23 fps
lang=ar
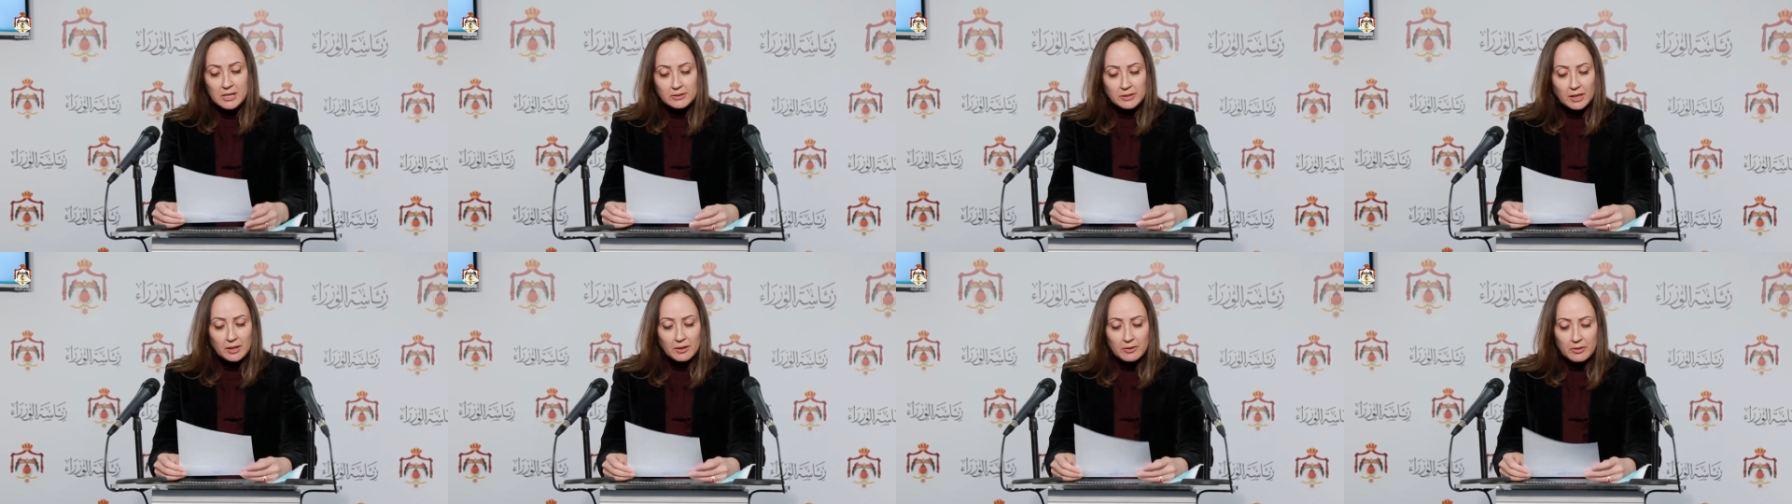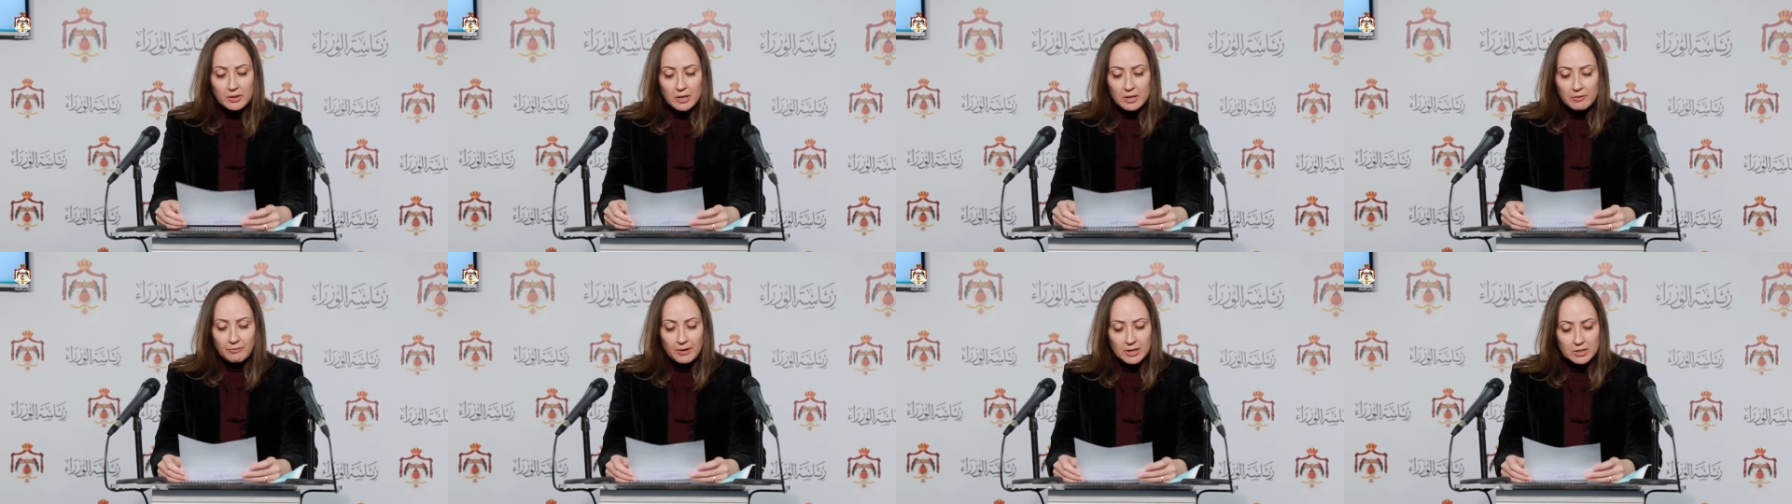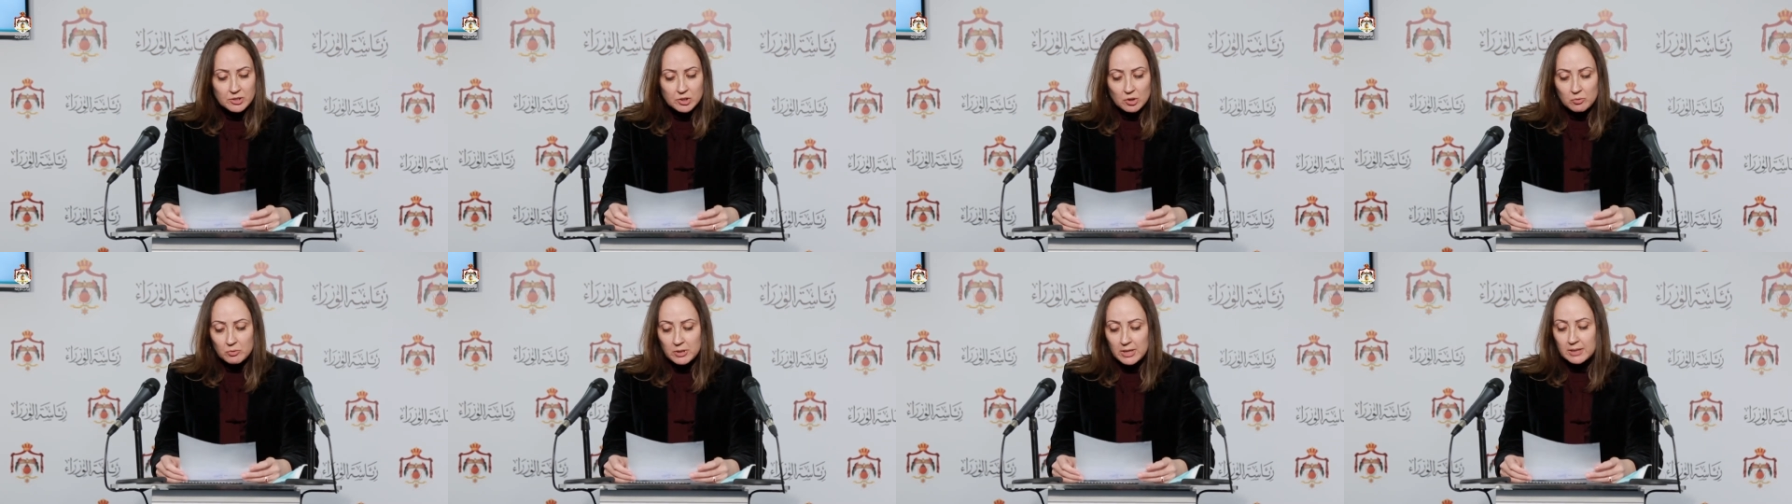تكثيف
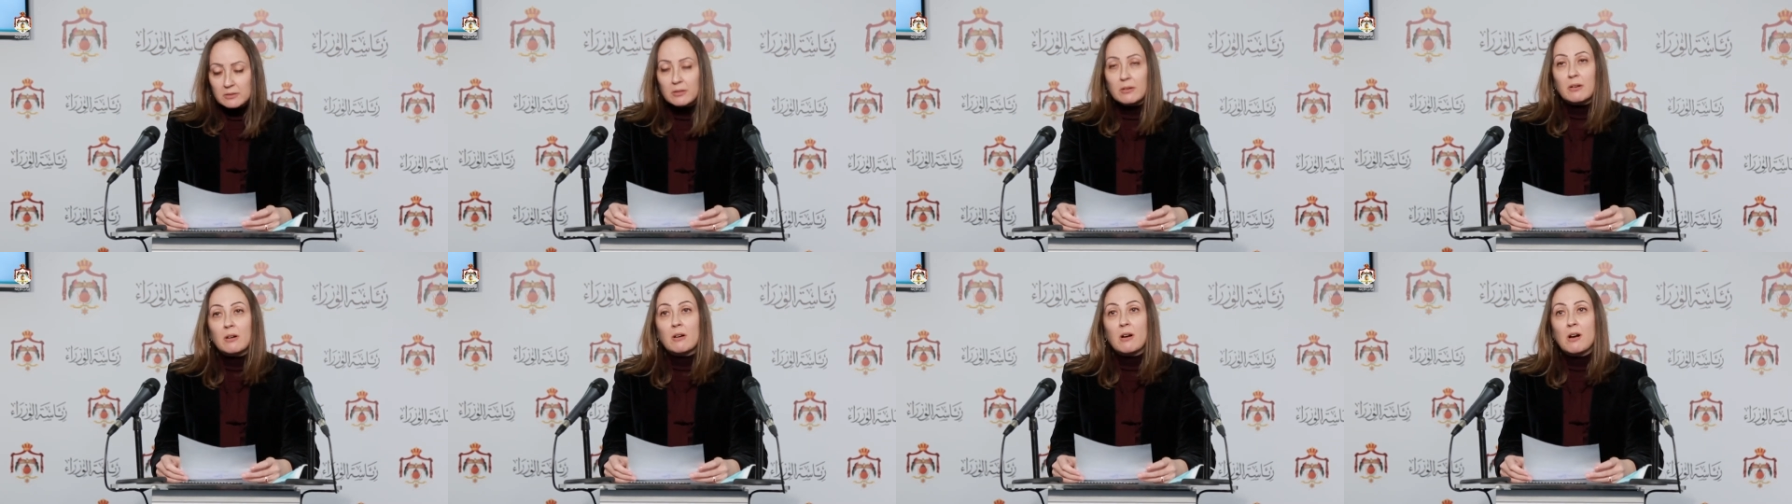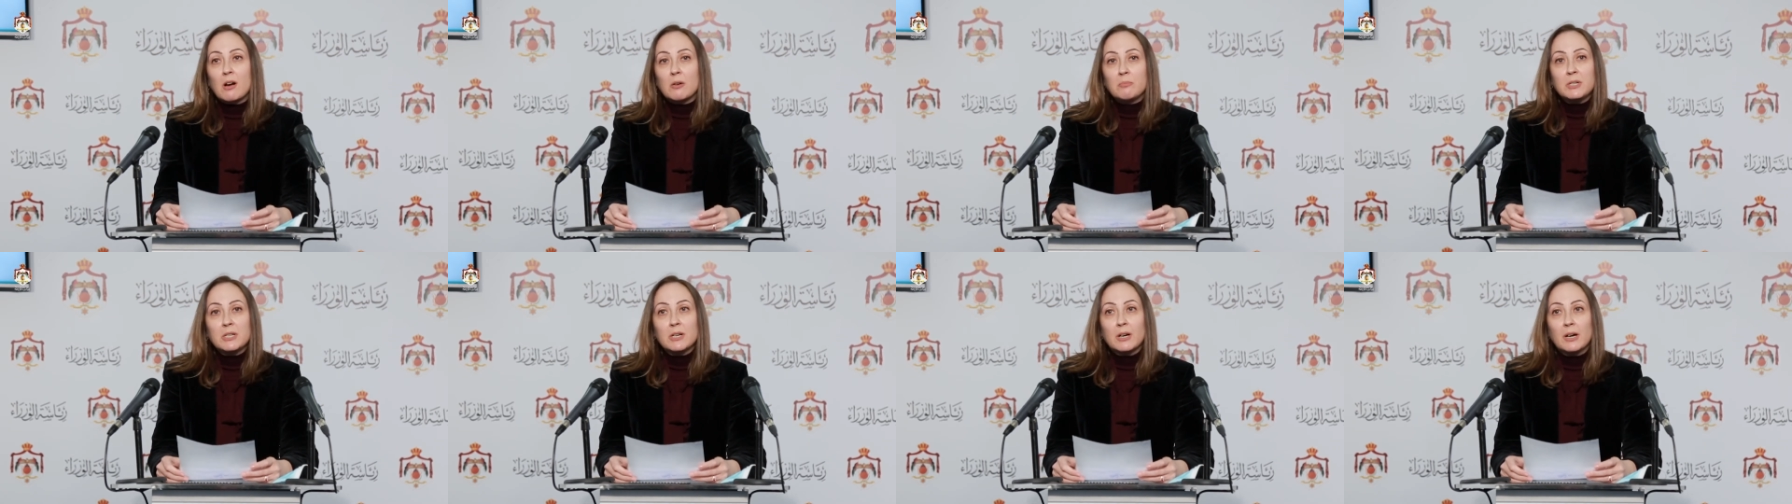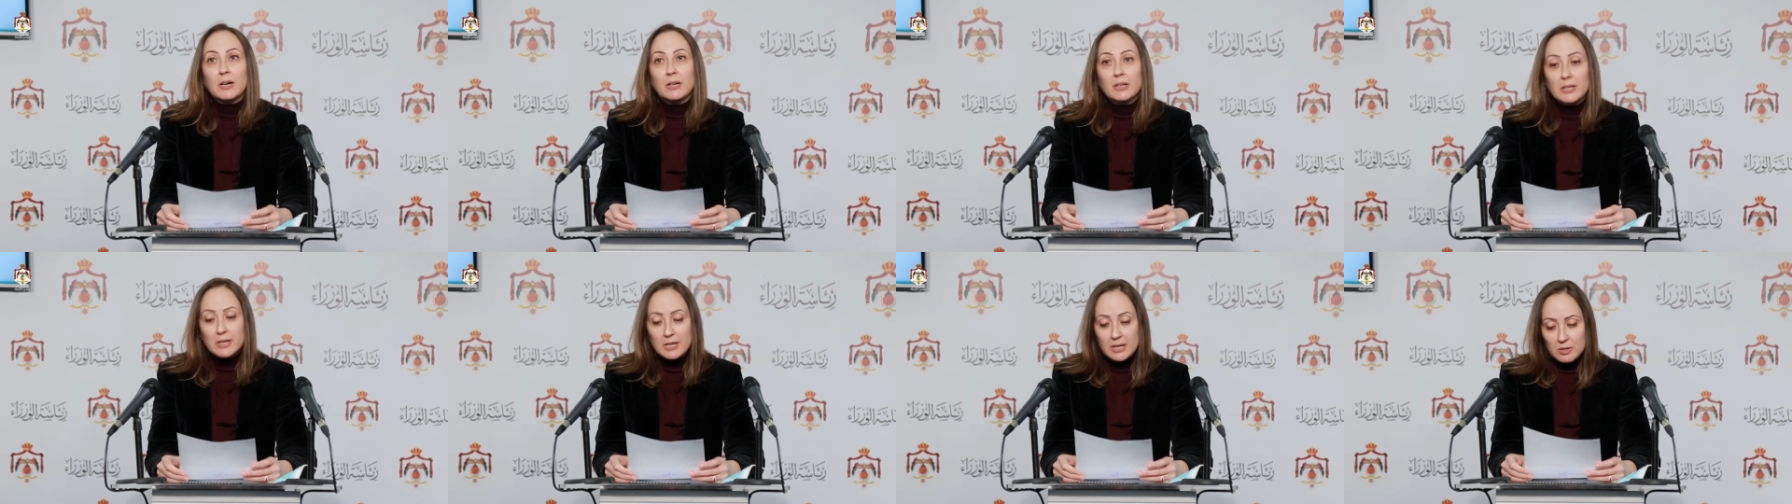الجولات الرقابية
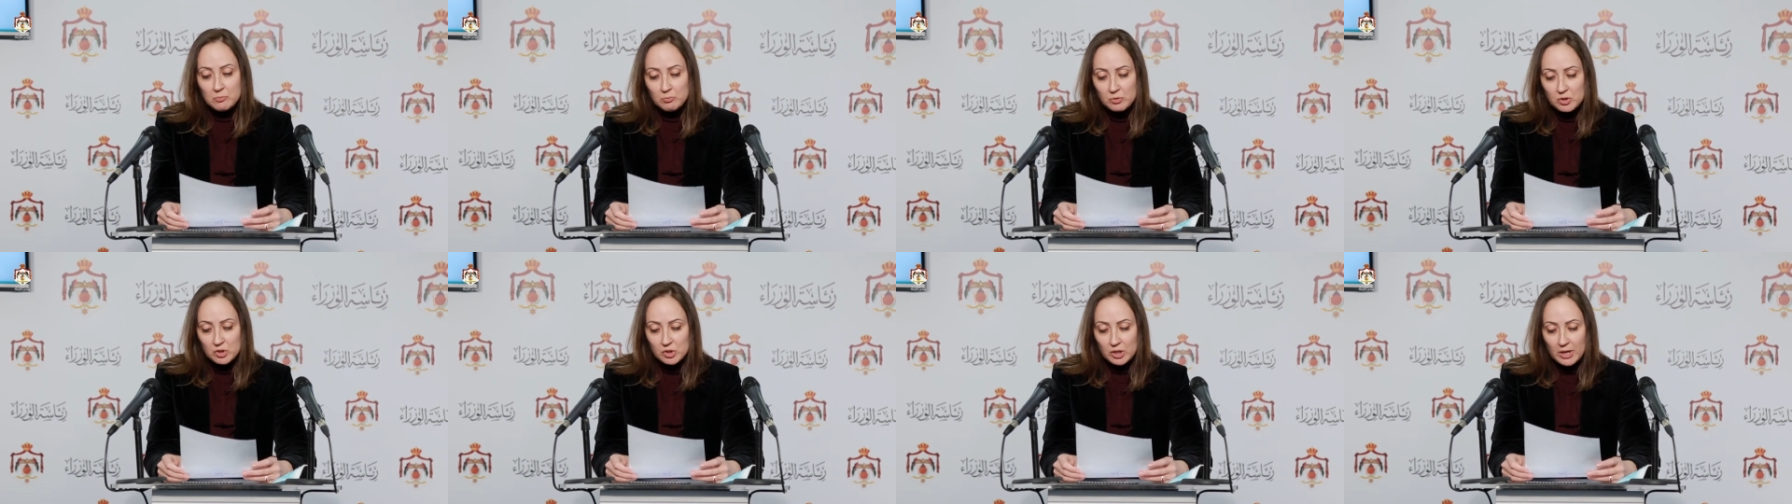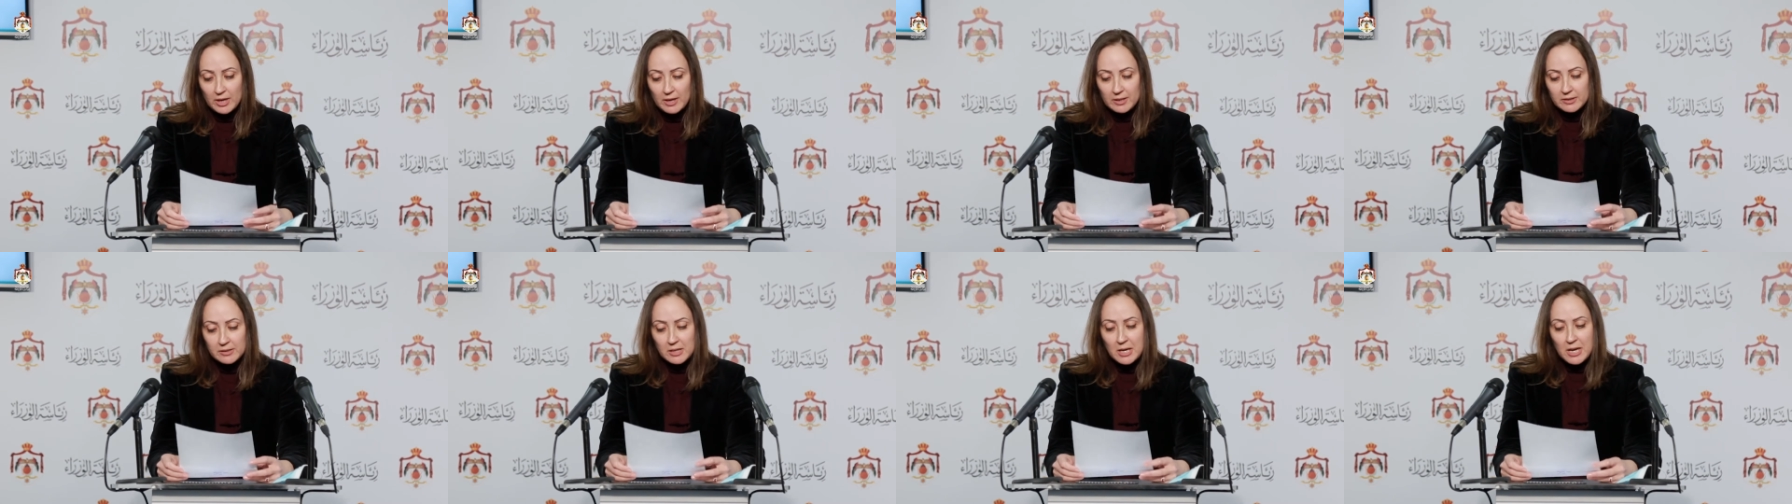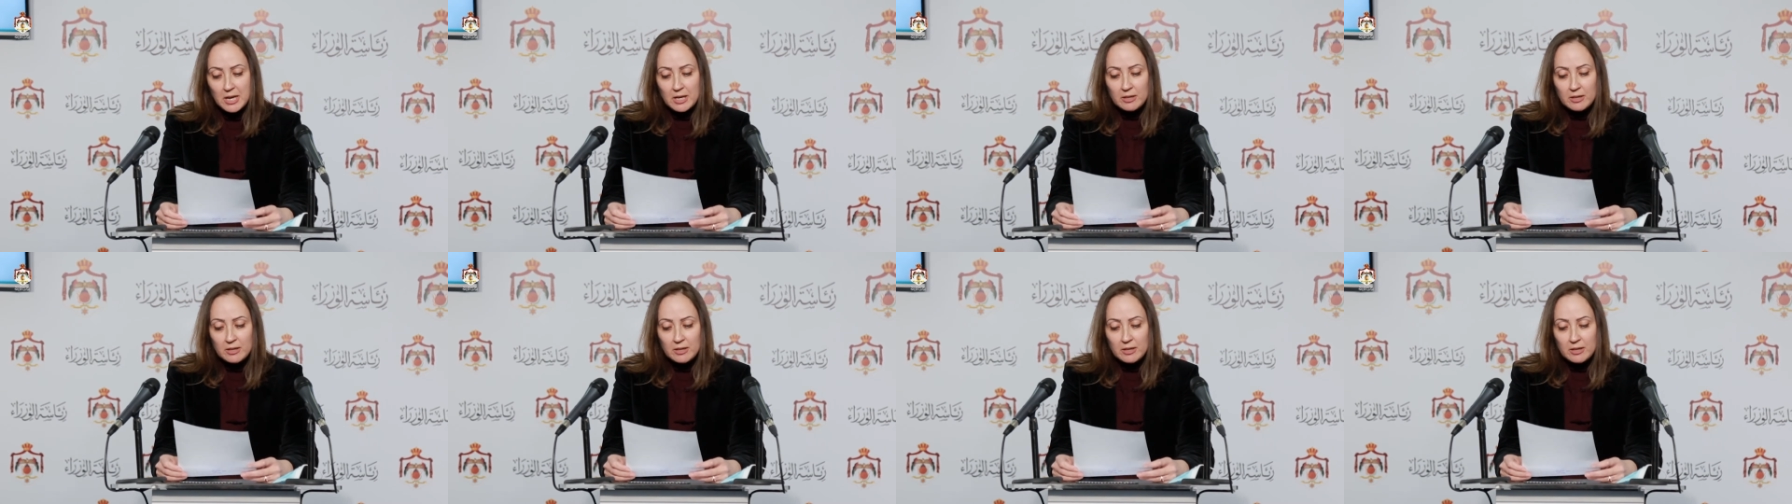على المنشآت